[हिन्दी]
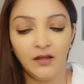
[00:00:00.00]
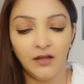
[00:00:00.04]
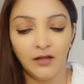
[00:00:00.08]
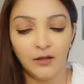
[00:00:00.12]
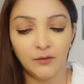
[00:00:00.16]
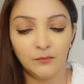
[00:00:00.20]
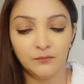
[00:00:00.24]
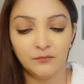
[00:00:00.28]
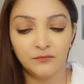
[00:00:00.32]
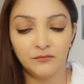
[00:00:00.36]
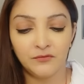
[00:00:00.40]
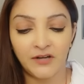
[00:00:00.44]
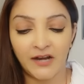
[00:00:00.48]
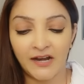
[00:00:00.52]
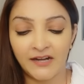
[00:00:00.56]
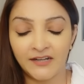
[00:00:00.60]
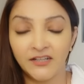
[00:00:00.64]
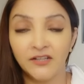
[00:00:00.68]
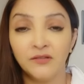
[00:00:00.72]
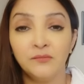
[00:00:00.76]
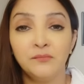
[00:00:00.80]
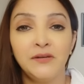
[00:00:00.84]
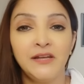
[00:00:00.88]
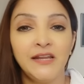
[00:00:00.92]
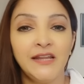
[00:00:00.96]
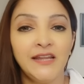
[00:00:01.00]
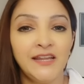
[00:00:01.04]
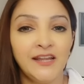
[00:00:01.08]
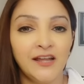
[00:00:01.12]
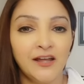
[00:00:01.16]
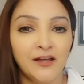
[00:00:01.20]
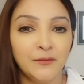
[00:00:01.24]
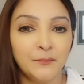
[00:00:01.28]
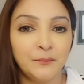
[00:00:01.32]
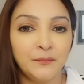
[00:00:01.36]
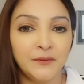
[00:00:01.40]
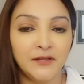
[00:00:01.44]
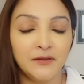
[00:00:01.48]
हम रैंडमली
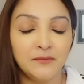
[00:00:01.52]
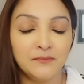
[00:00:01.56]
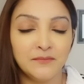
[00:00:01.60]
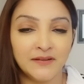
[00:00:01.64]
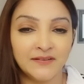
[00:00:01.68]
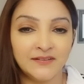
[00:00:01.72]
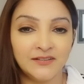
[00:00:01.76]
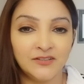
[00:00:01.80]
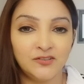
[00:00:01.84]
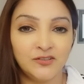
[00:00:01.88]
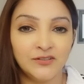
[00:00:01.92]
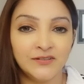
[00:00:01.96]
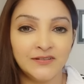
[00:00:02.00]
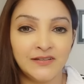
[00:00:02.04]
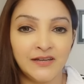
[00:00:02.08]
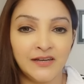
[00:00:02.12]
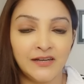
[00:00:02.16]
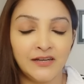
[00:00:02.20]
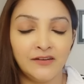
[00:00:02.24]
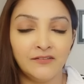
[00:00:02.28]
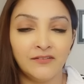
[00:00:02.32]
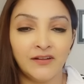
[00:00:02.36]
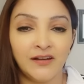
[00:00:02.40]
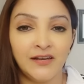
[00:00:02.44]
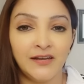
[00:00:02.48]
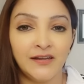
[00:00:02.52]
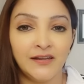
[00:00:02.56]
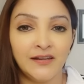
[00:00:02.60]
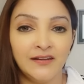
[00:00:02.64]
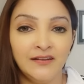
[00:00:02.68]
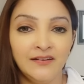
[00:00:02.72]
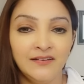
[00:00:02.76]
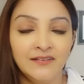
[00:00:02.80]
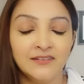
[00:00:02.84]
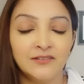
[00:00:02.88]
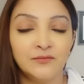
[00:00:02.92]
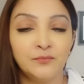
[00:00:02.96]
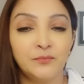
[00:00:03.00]
यहाँ पे मैसेजेस लेने वाले
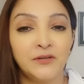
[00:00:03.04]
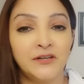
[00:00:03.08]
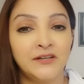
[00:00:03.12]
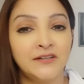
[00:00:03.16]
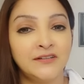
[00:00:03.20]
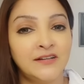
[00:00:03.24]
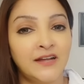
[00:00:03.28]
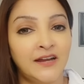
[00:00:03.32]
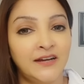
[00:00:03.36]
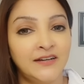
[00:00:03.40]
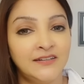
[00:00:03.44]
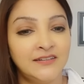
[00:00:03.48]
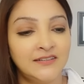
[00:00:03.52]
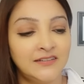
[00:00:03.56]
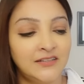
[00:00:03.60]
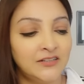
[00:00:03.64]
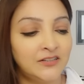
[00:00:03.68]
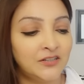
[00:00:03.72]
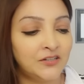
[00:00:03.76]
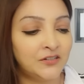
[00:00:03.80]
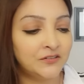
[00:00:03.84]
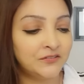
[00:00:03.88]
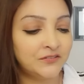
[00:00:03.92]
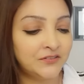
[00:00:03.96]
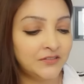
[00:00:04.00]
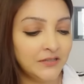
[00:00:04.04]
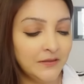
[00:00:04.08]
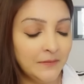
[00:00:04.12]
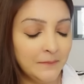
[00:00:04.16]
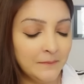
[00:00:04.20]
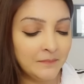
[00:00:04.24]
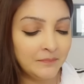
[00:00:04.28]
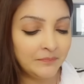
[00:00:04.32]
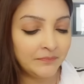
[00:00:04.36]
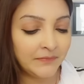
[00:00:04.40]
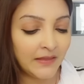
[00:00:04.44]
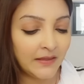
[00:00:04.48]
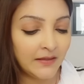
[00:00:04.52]
हैं स्पिरिट गाइड्स की तरफ से
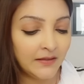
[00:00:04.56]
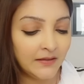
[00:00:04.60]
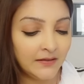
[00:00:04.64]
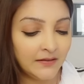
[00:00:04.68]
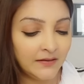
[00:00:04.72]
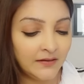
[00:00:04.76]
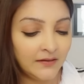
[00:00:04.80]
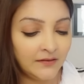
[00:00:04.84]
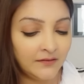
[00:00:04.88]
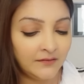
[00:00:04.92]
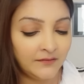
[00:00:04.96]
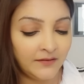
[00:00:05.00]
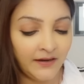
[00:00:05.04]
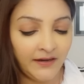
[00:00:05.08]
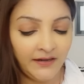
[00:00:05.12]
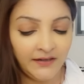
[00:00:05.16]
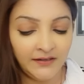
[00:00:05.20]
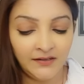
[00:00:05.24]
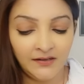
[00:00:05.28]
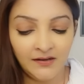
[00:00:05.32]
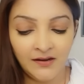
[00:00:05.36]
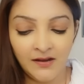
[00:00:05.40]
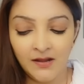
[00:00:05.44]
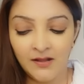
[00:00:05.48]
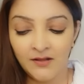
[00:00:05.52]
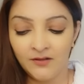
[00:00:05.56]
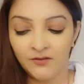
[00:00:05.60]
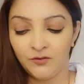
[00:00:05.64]
राइट right?